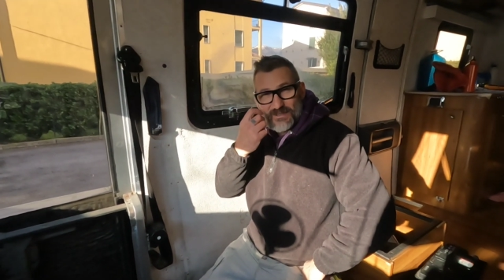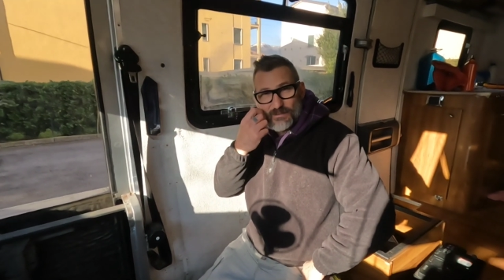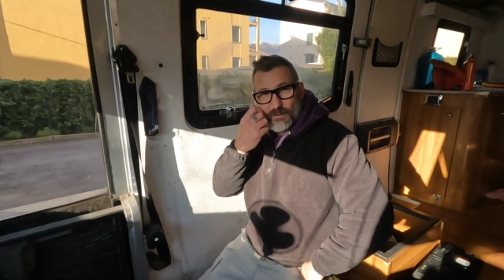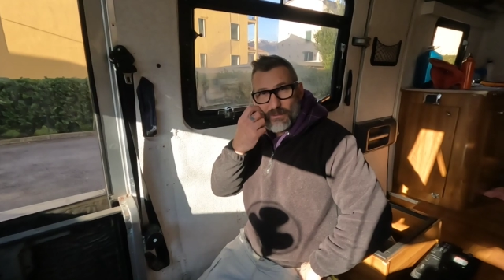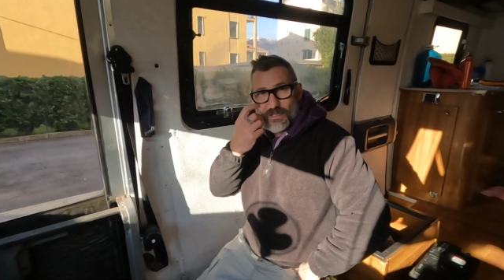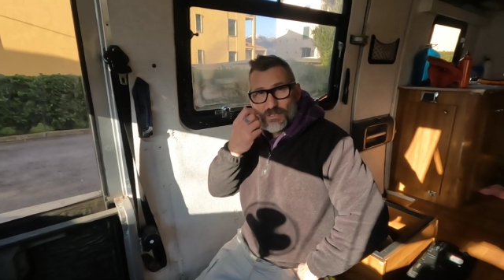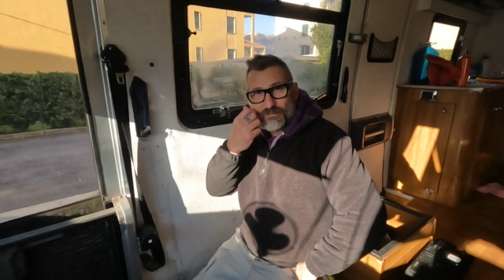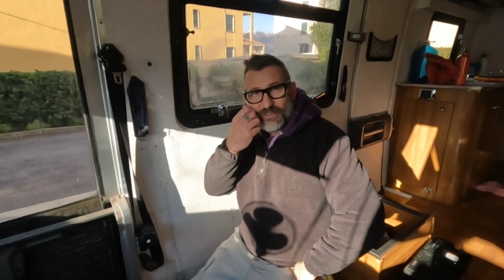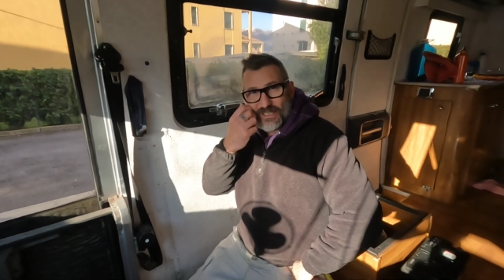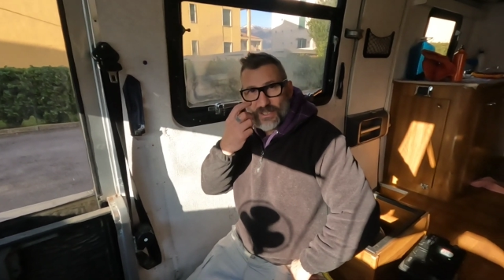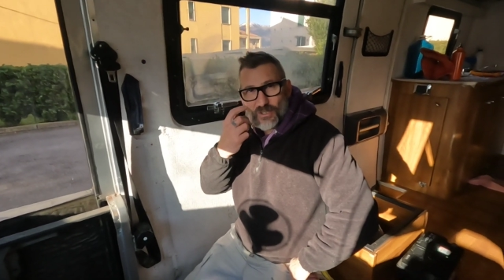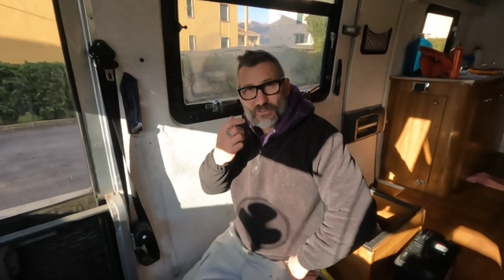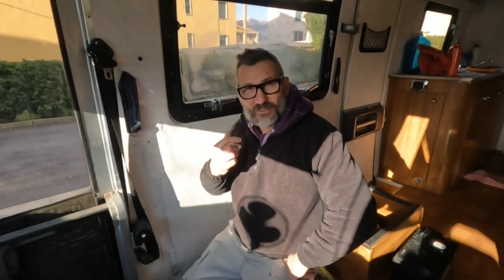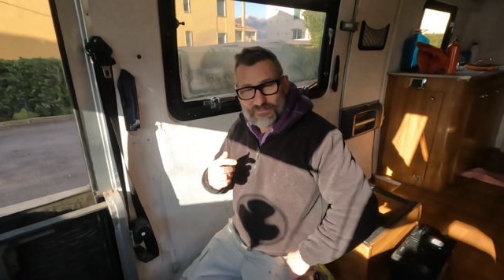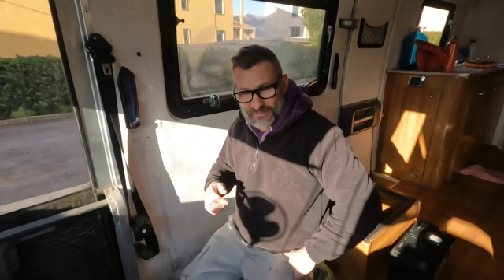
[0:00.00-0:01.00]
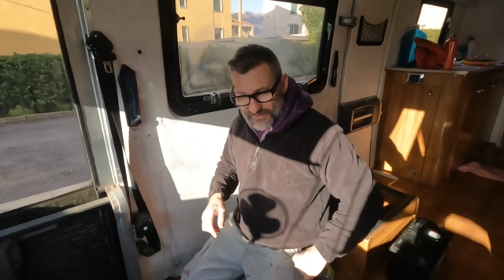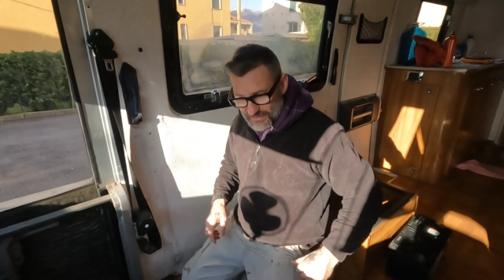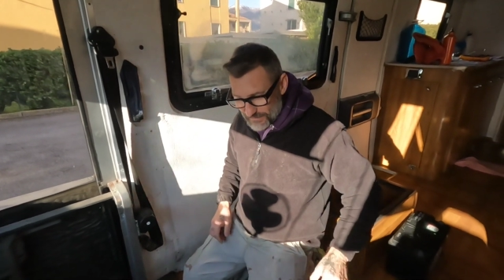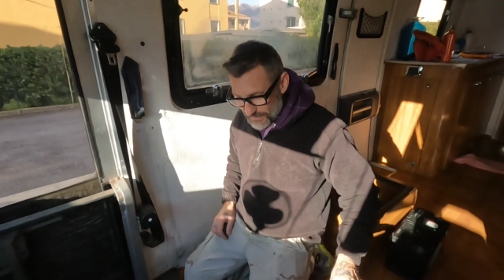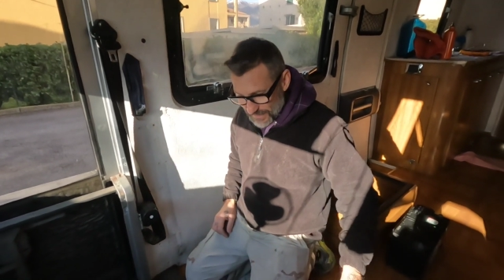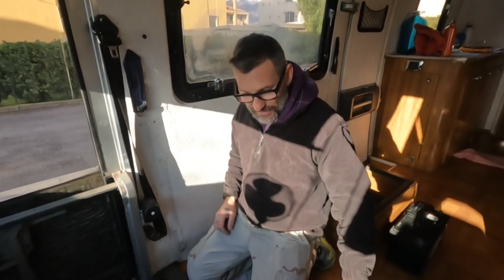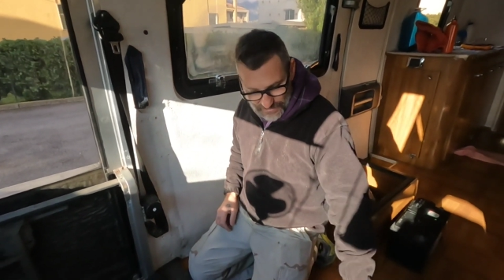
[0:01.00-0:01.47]
È sempre meglio fare le cose
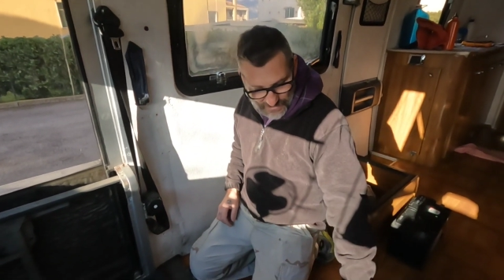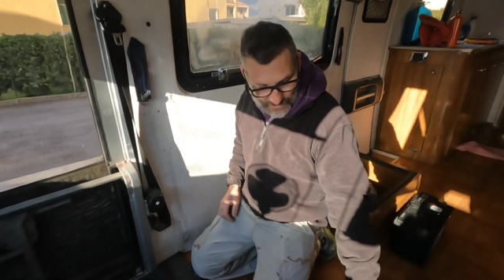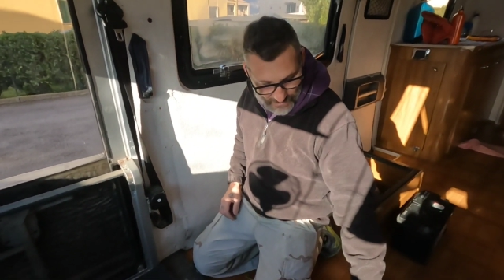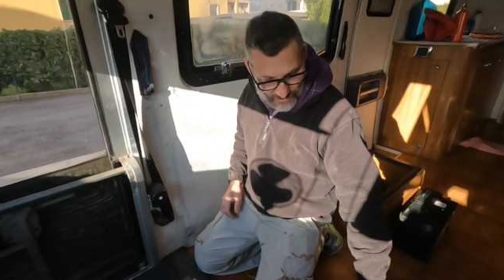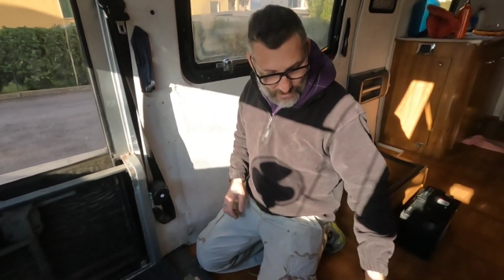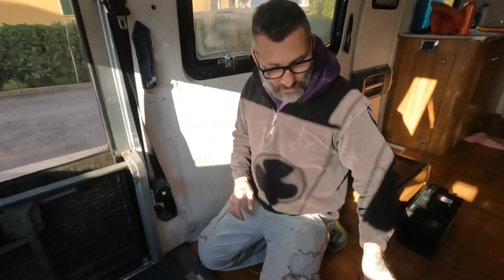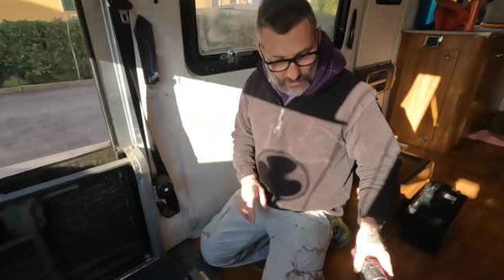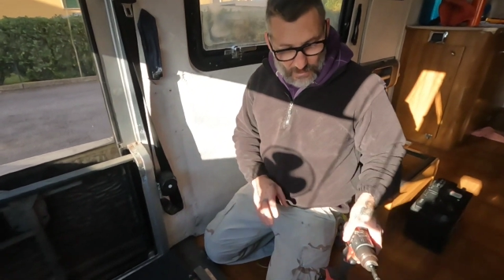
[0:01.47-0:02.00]
fatte bene, dai.